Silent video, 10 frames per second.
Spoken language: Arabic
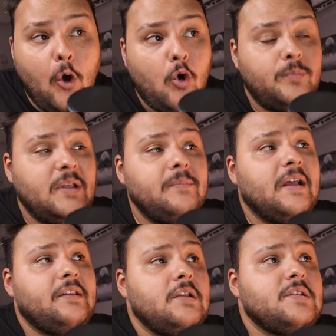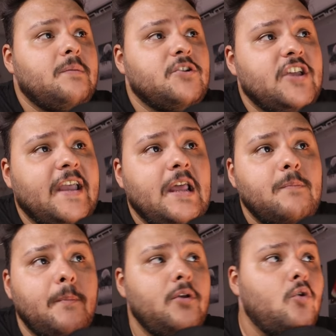وبتبدأ تحصل مشاكل
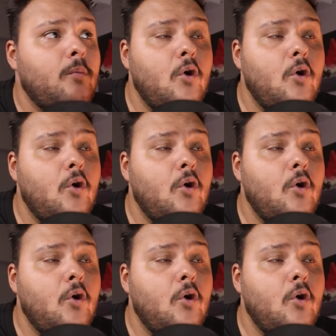ما بينهم